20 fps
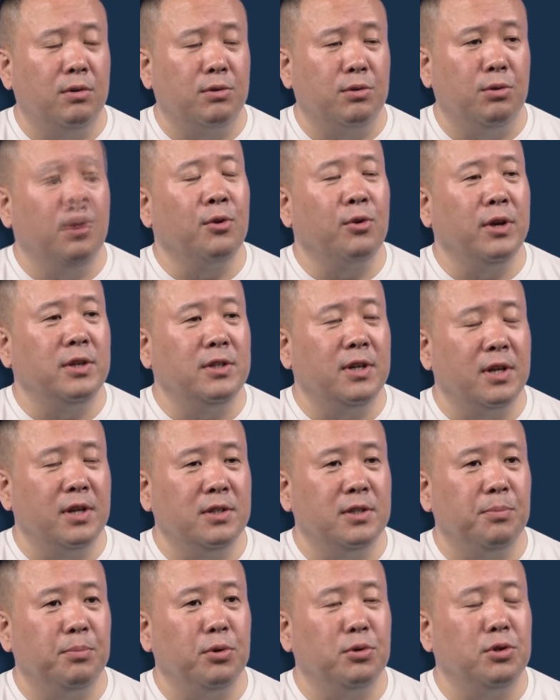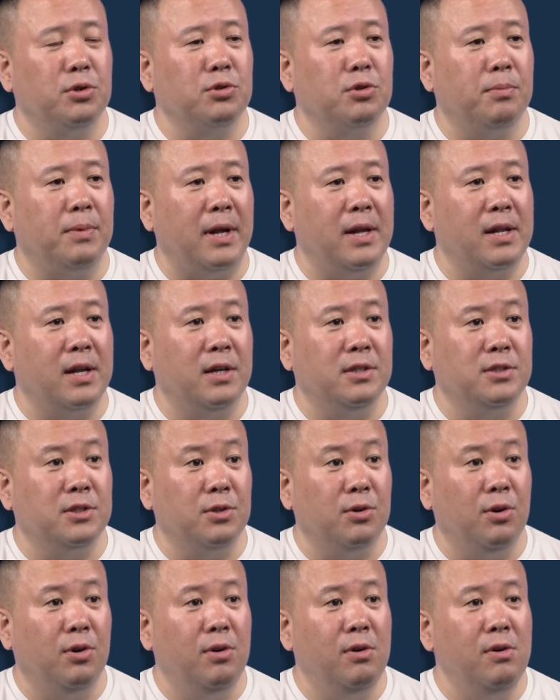또 굉장히 이제 표정도
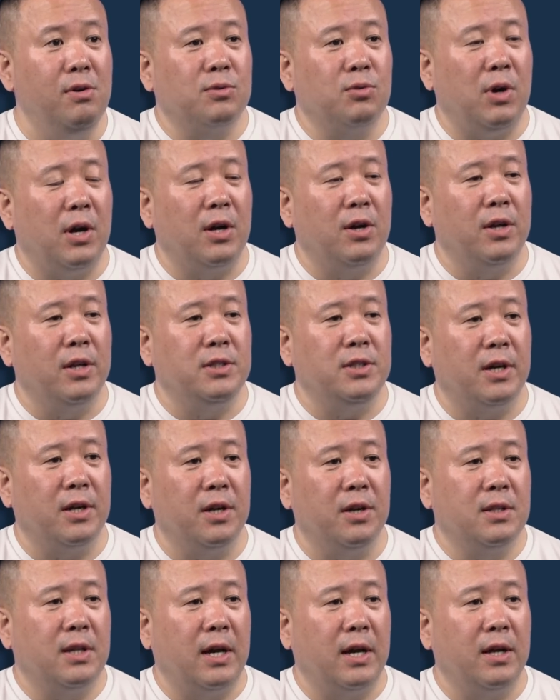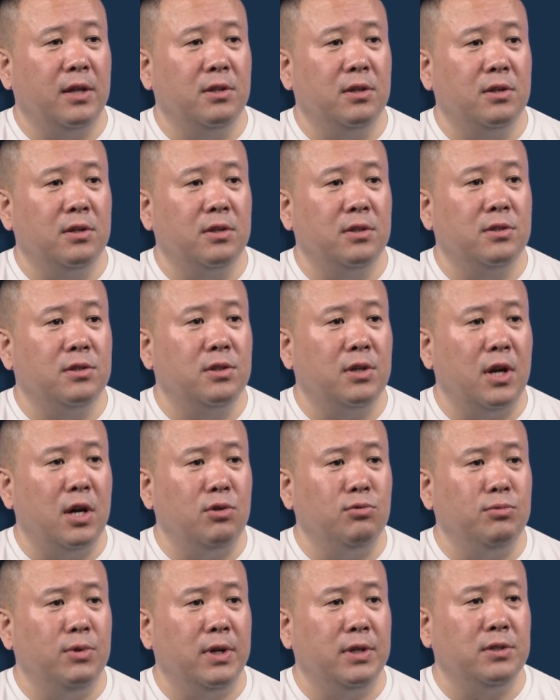밝아지고 과거에 자기가 당했던 그런
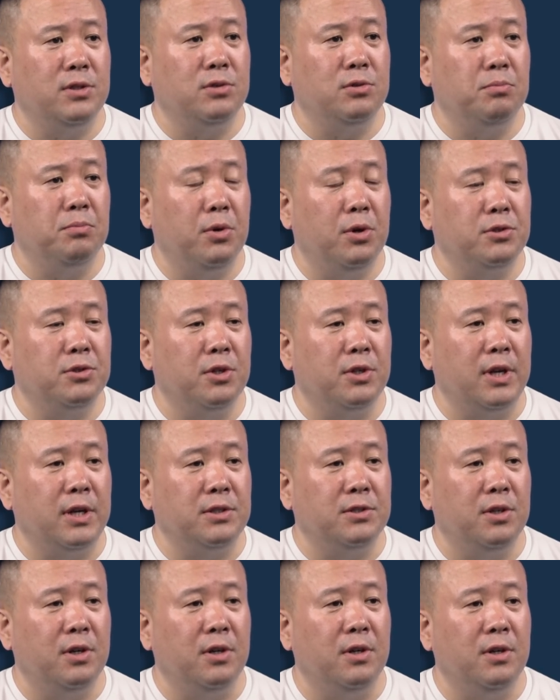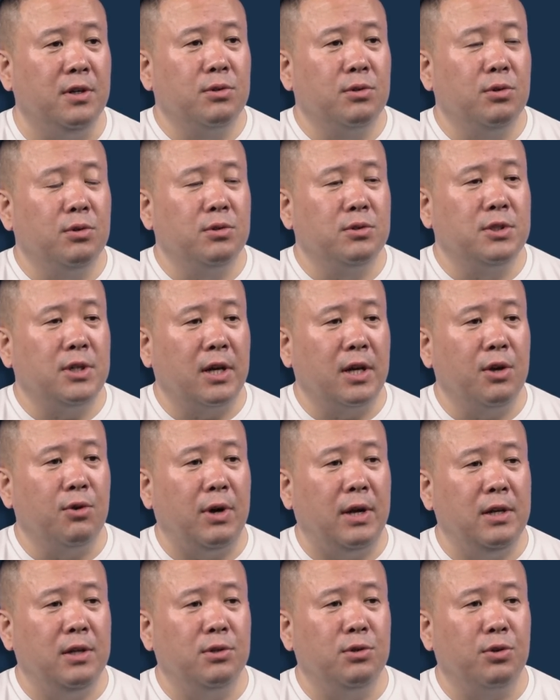트라우마에서 좀 벗어나서 또 자기
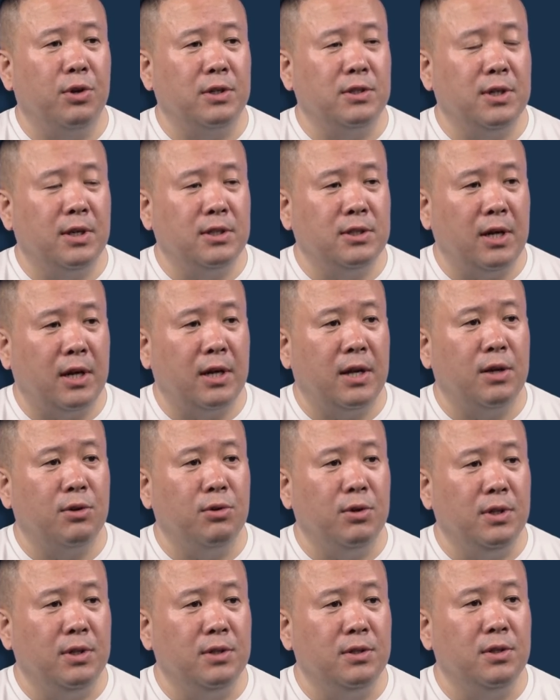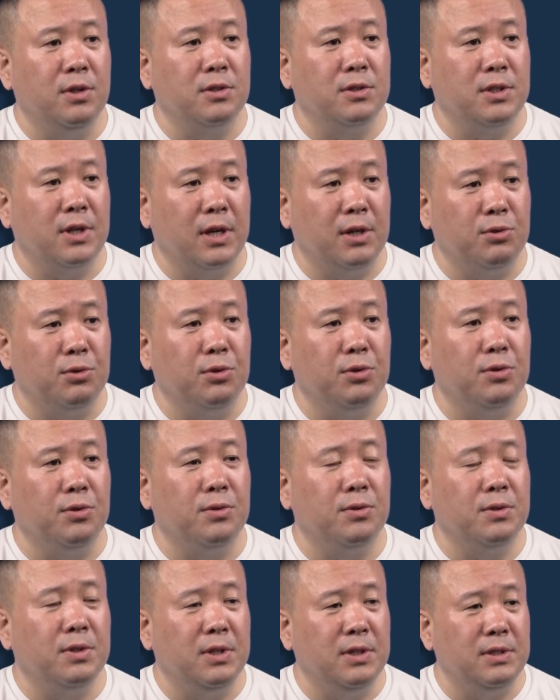관리도 굉장히 잘하고 있는 형제가 또
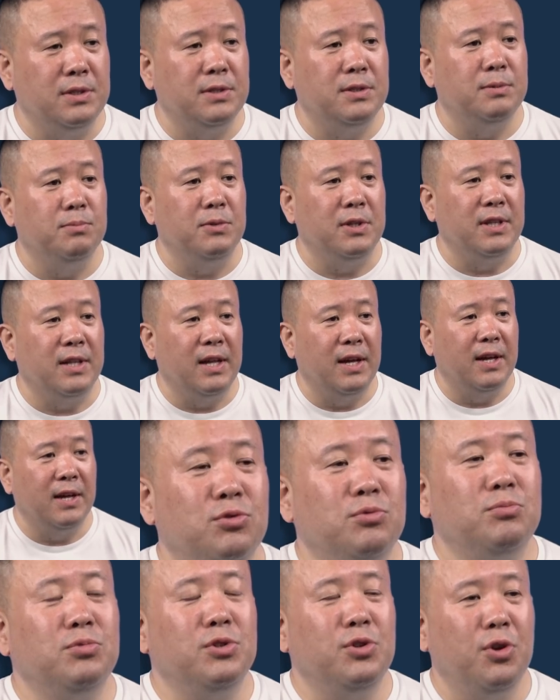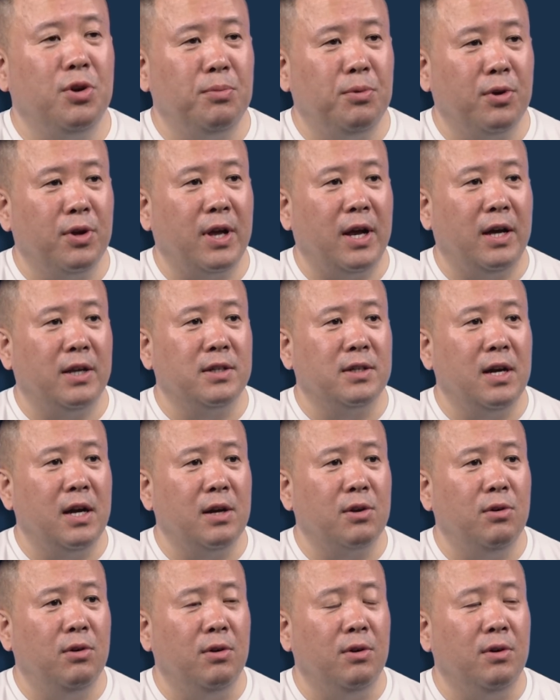있습니다. 충분히 회복이
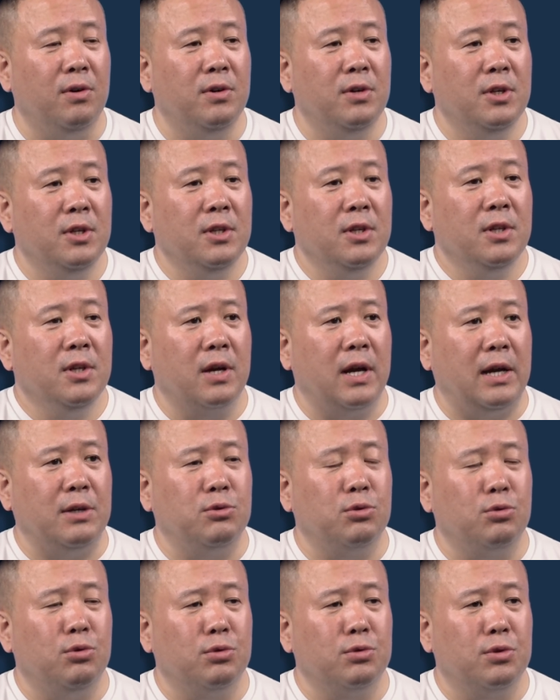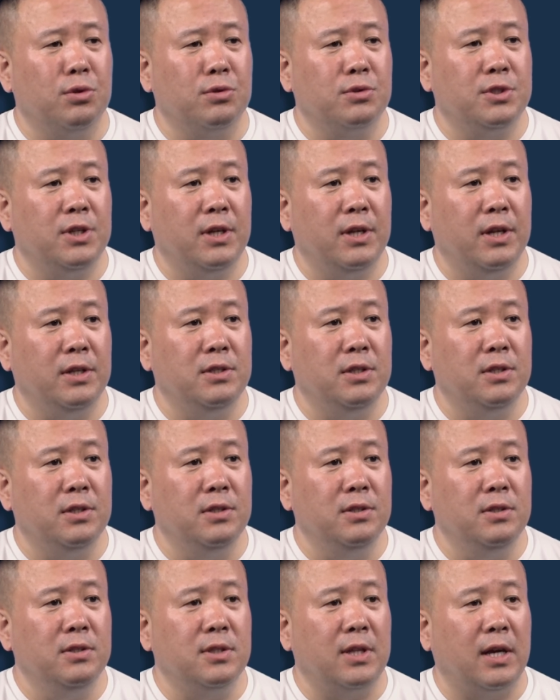가능하고 가족 공동체
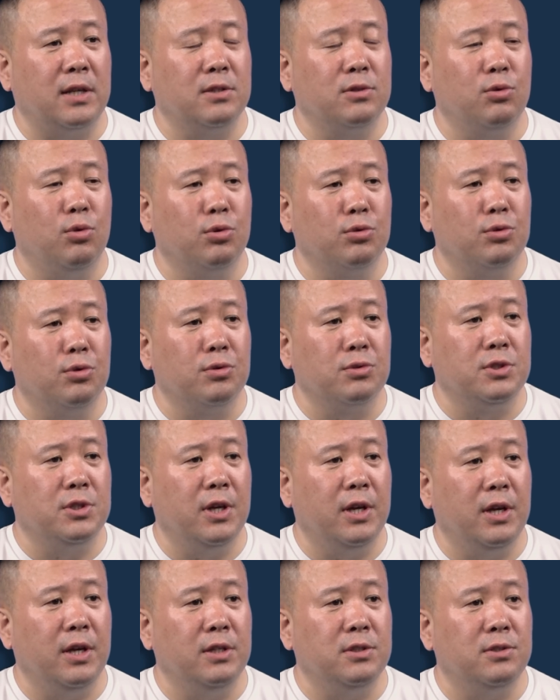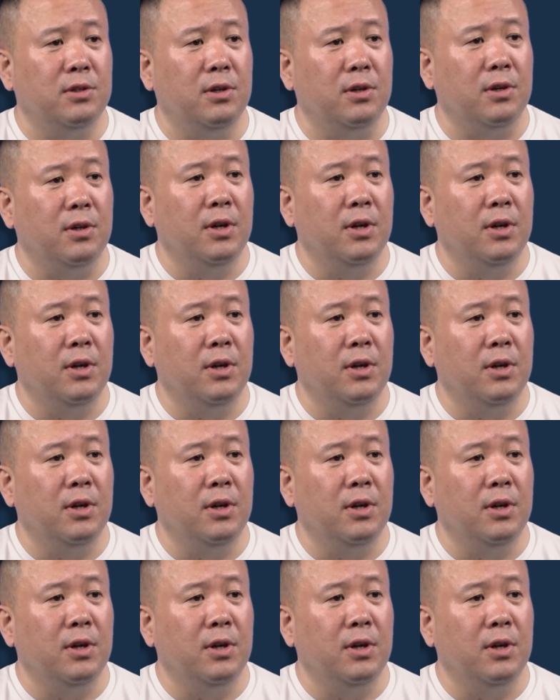내지는 다른 공동체에서